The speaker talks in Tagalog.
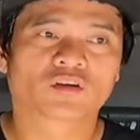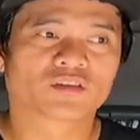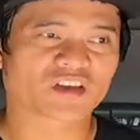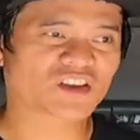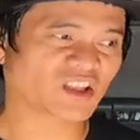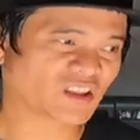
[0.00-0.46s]

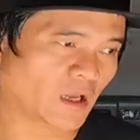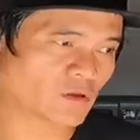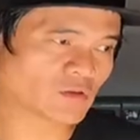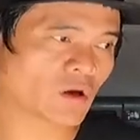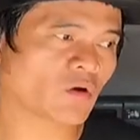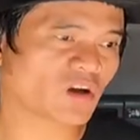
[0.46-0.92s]
nag
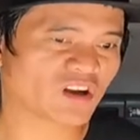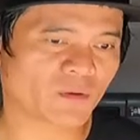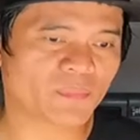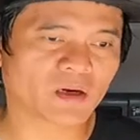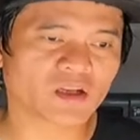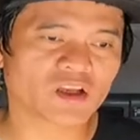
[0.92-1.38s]
shutdown ako
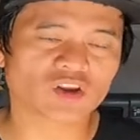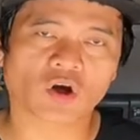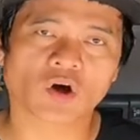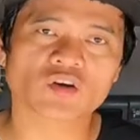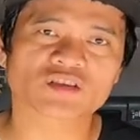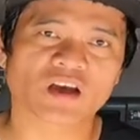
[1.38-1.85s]
kagabi
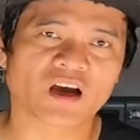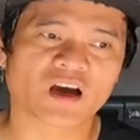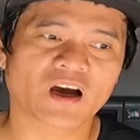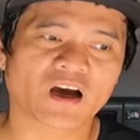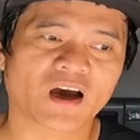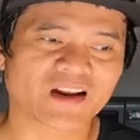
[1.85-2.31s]
rito
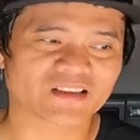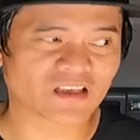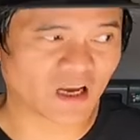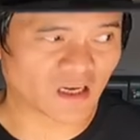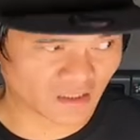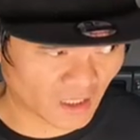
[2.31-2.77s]
sa
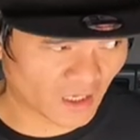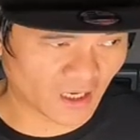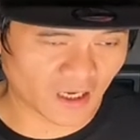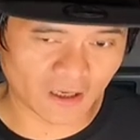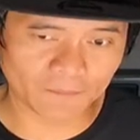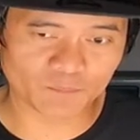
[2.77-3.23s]

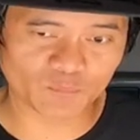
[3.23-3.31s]
Alsada